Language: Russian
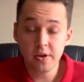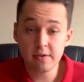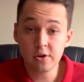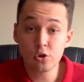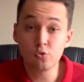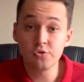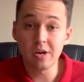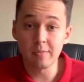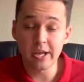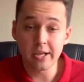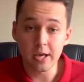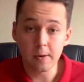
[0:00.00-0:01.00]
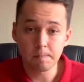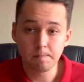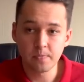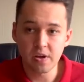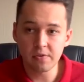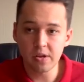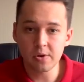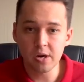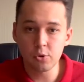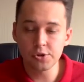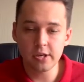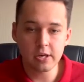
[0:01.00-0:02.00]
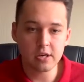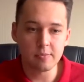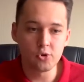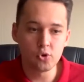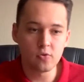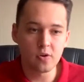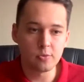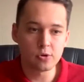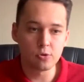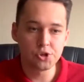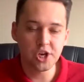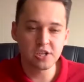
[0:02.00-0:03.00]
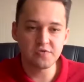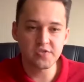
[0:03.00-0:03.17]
Первое это уведомления. На время работы я рекомендую вам отключать